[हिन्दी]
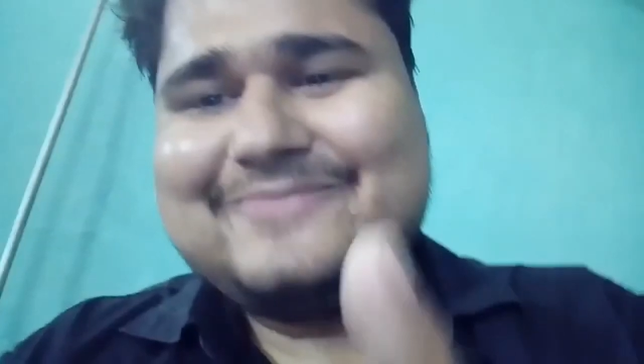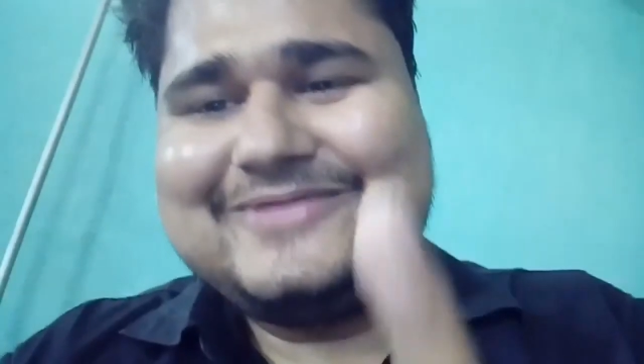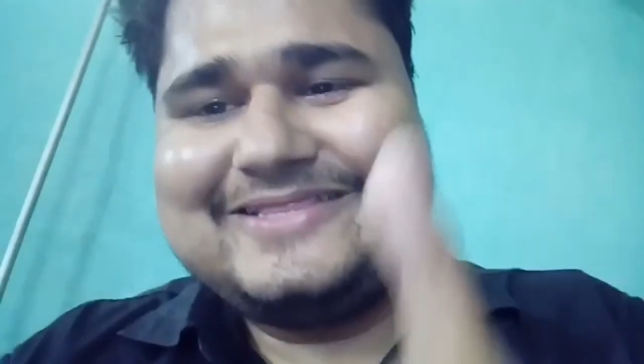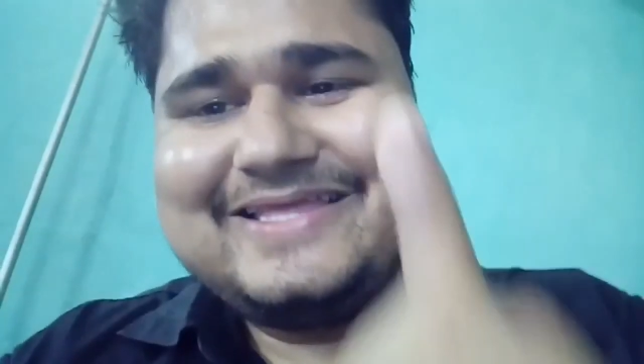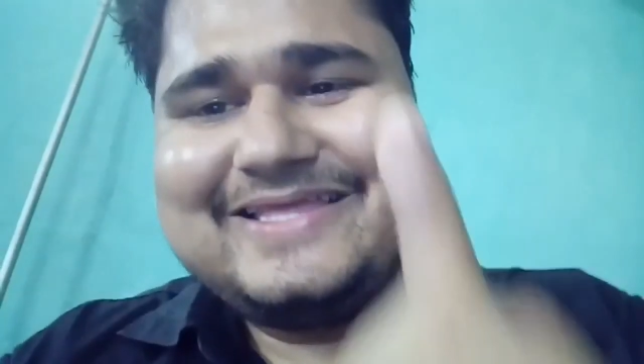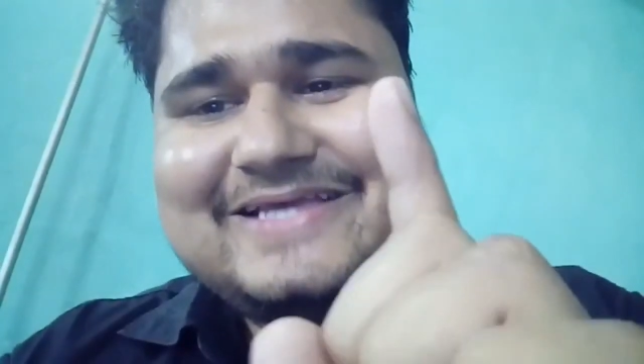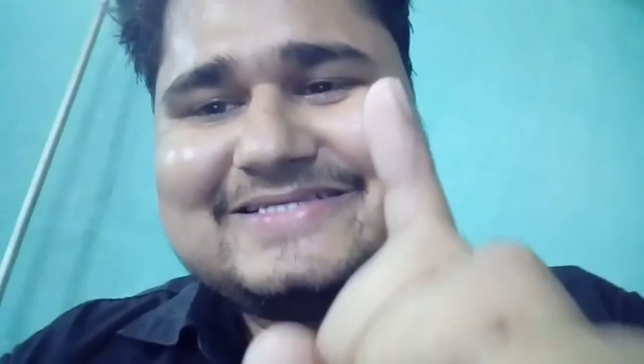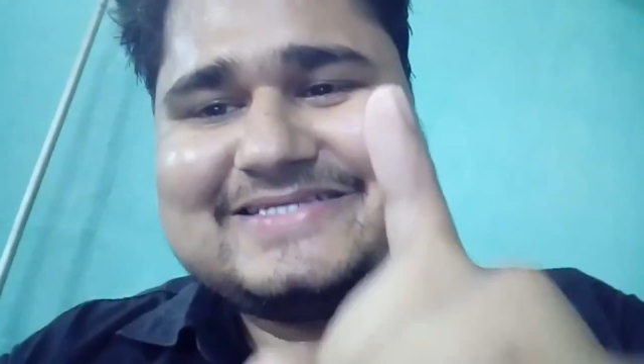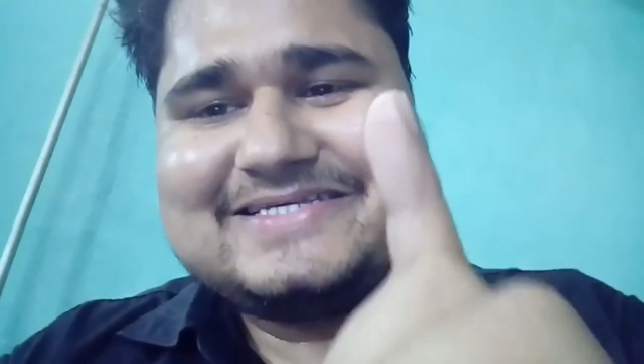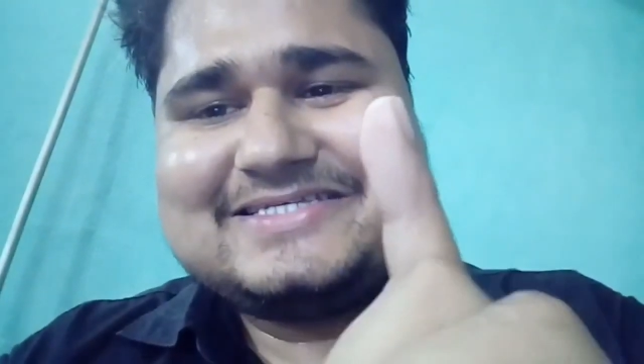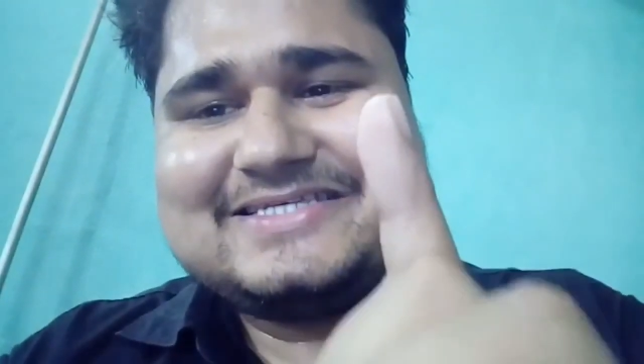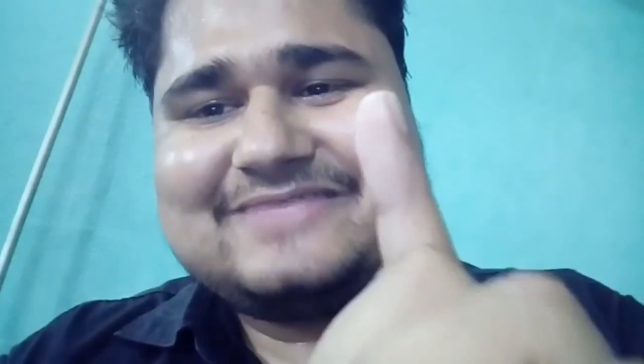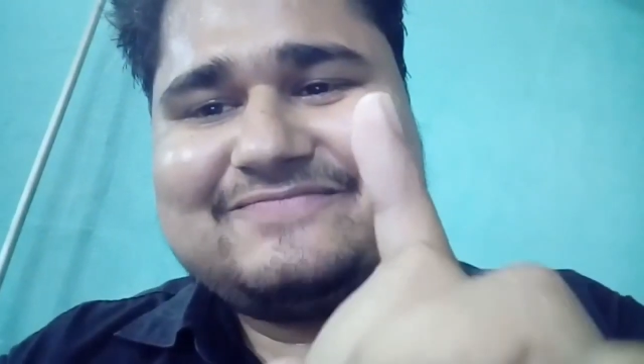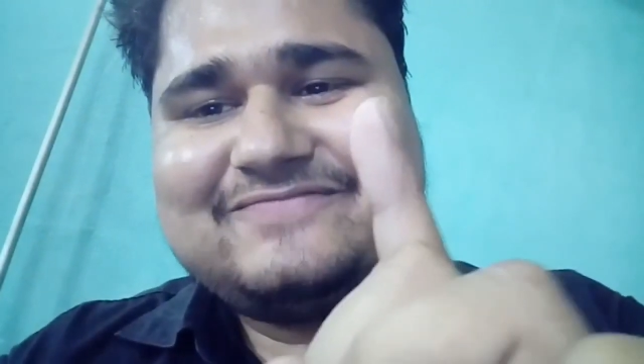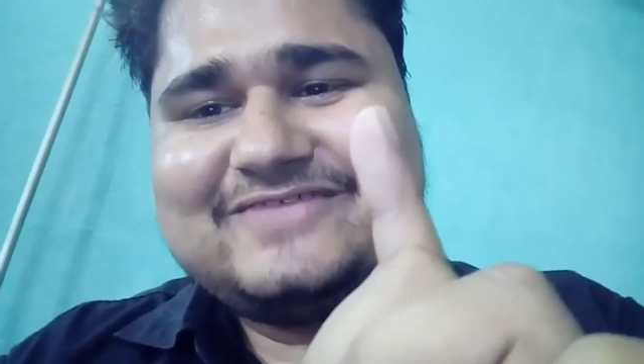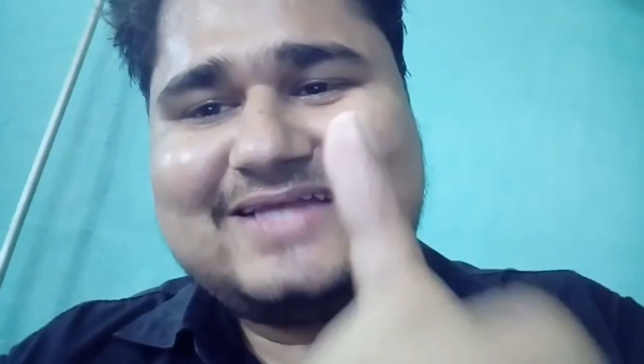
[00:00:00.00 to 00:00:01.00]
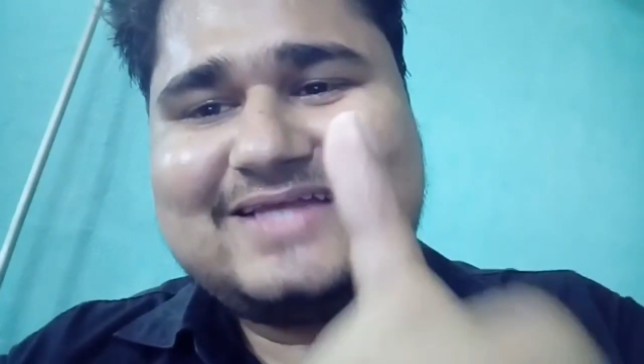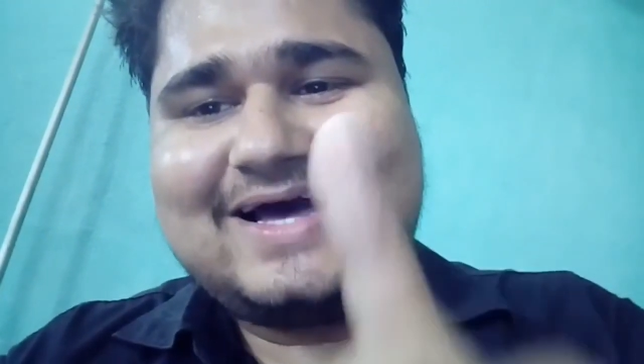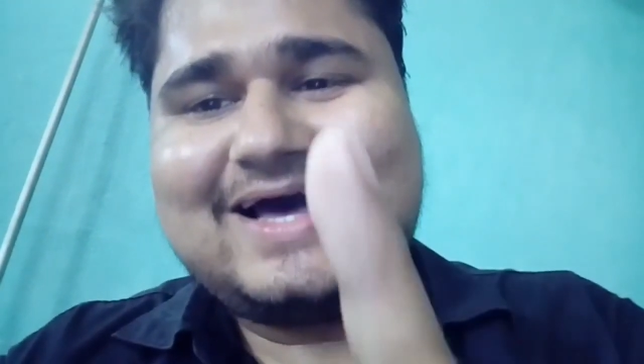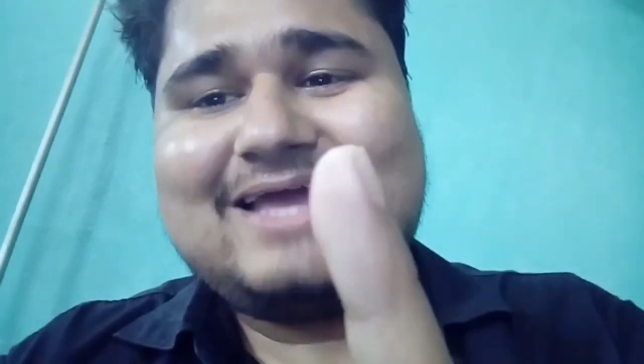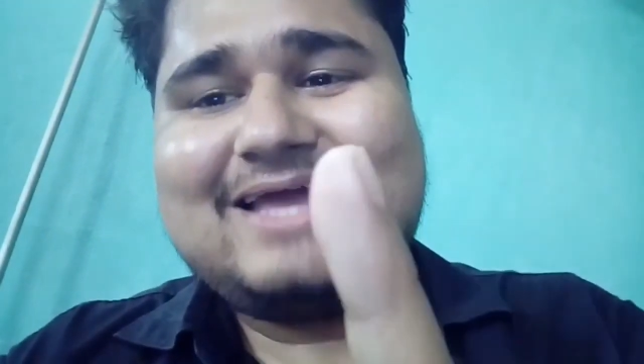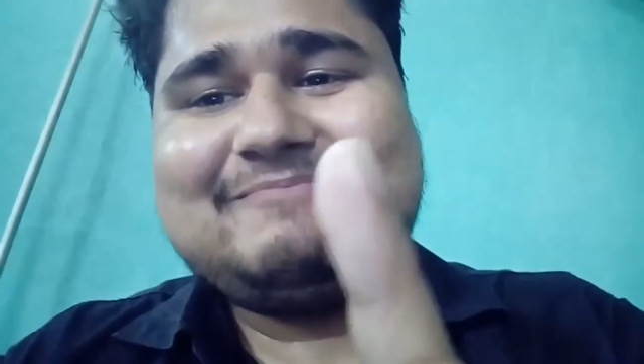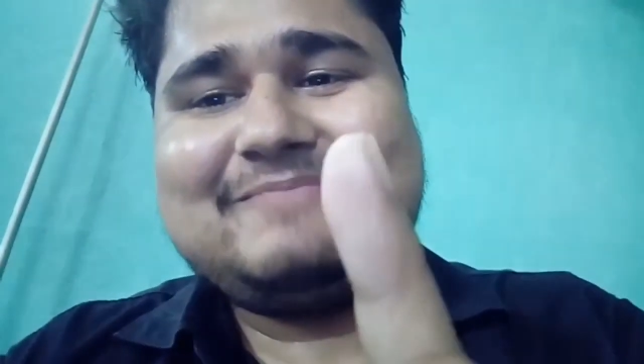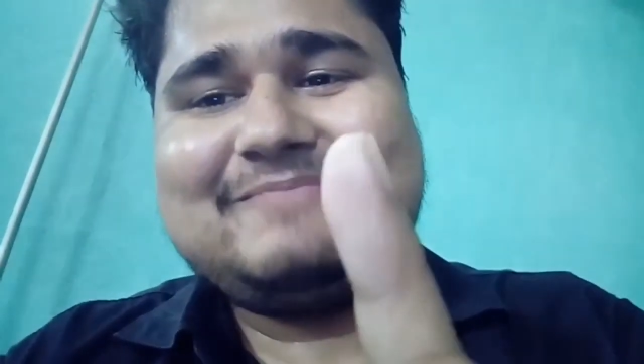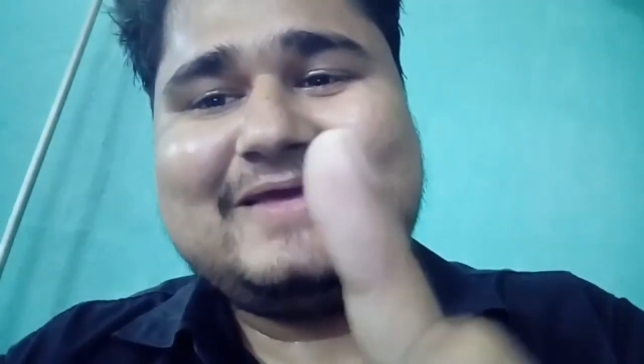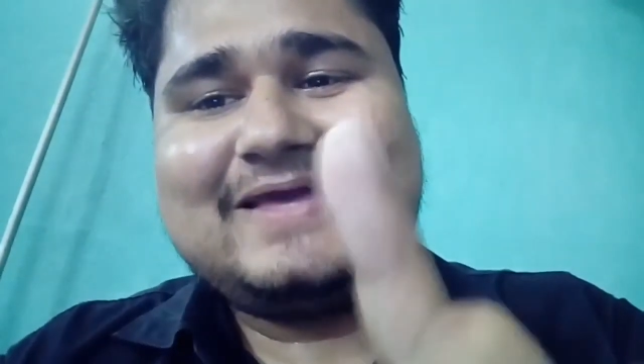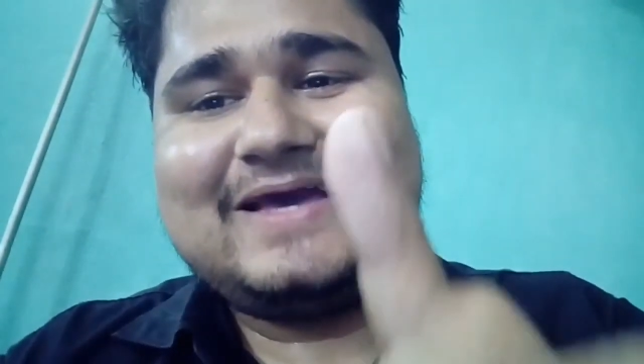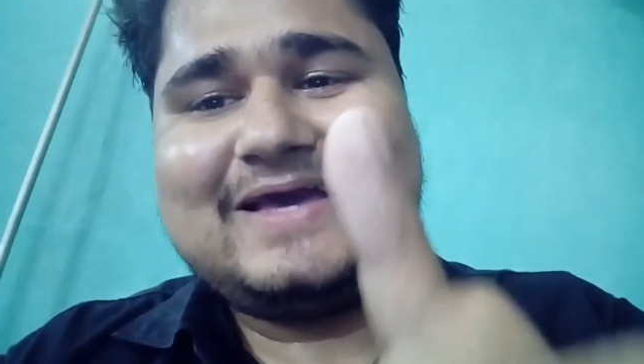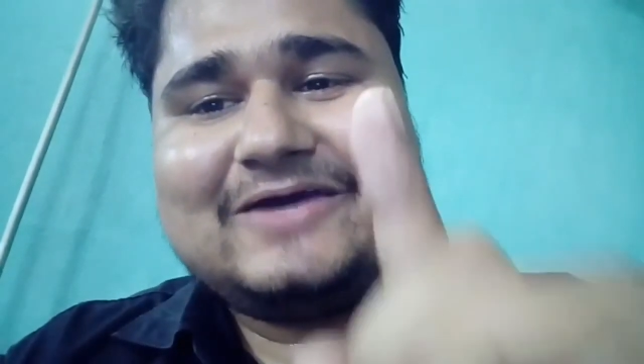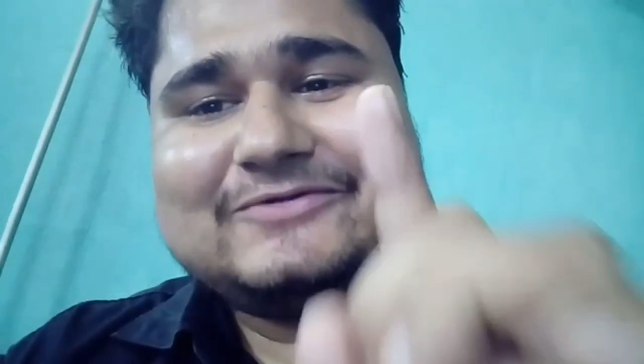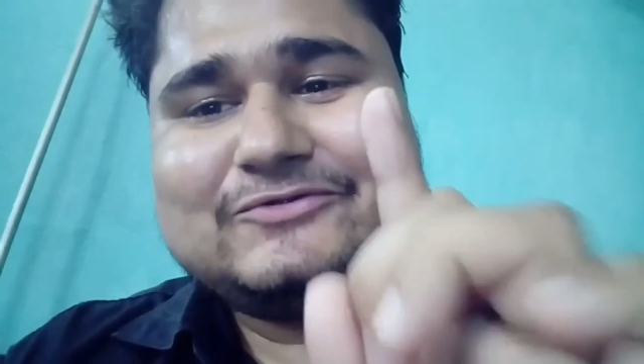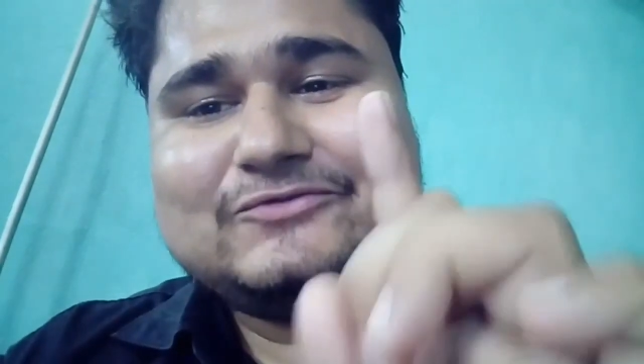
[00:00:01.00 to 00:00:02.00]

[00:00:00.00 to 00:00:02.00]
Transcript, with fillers: है हमें देश के संविधान पे